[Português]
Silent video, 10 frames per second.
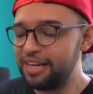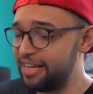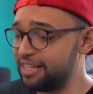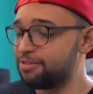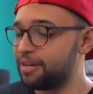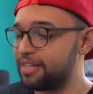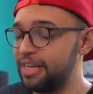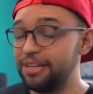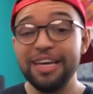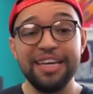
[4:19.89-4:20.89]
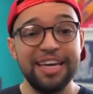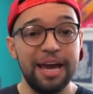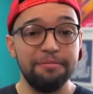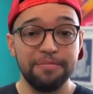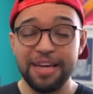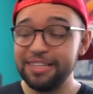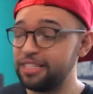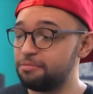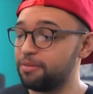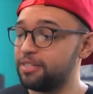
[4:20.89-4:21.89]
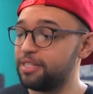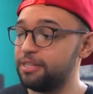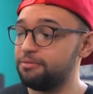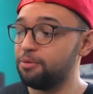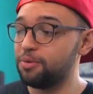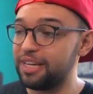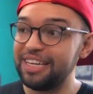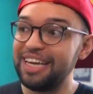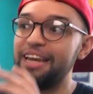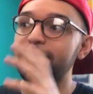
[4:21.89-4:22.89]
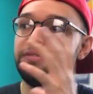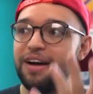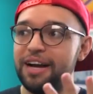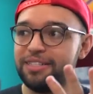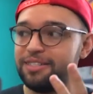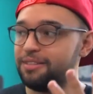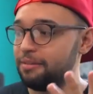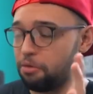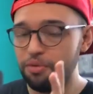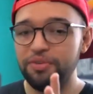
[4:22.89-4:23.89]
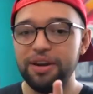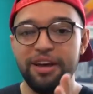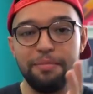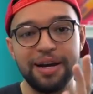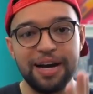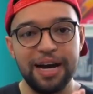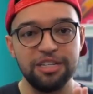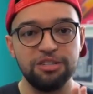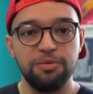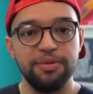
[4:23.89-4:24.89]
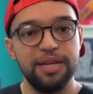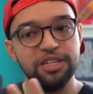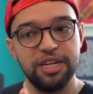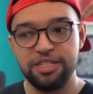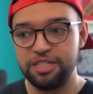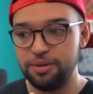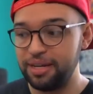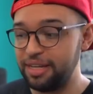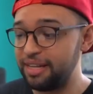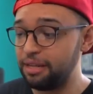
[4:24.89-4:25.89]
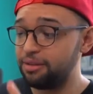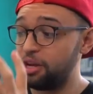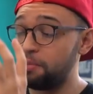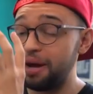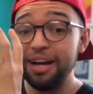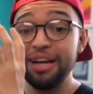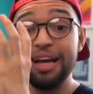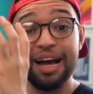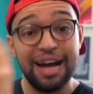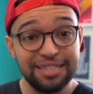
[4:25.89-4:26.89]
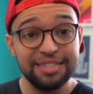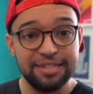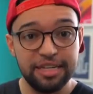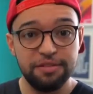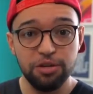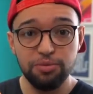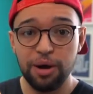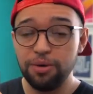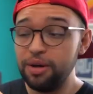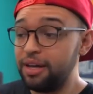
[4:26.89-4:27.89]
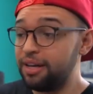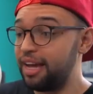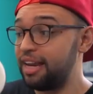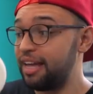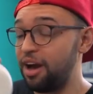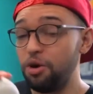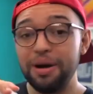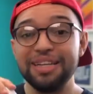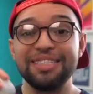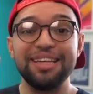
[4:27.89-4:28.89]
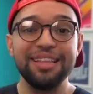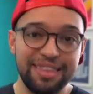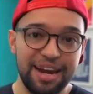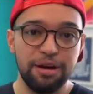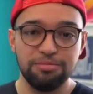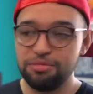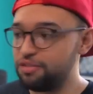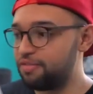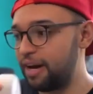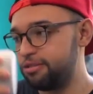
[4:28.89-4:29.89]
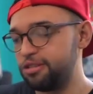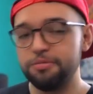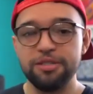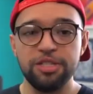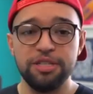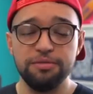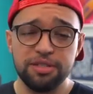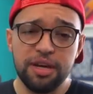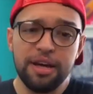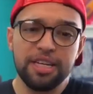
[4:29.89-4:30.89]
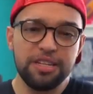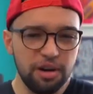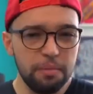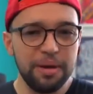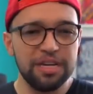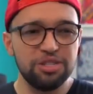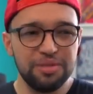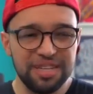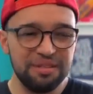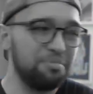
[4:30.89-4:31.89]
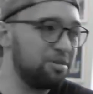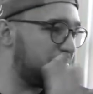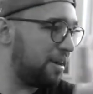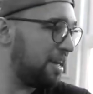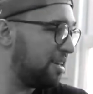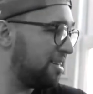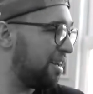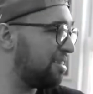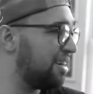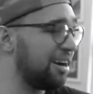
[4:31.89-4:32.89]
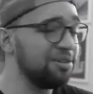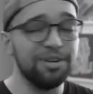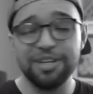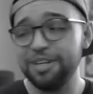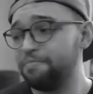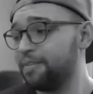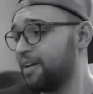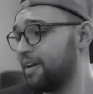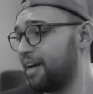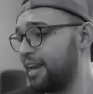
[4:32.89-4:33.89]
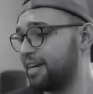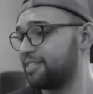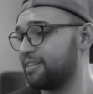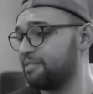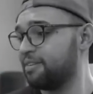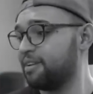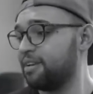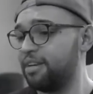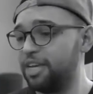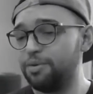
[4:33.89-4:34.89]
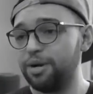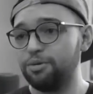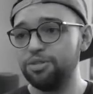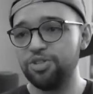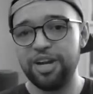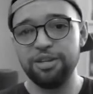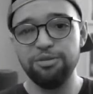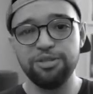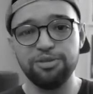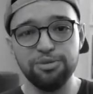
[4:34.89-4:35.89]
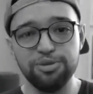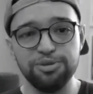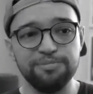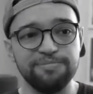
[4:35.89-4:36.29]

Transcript: Isso aqui, o que, que é? Esse dispositivo, o que, que ele faz? Como eu falei, é uma caixa de som inteligente. Então aqui dentro tem uma assistente virtual. E ele é uma central de vários dispositivos. De forma bem resumida... Putz, espera aí que tá, tá calor aqui. Alexa, ligue o ar-condicionado do estúdio.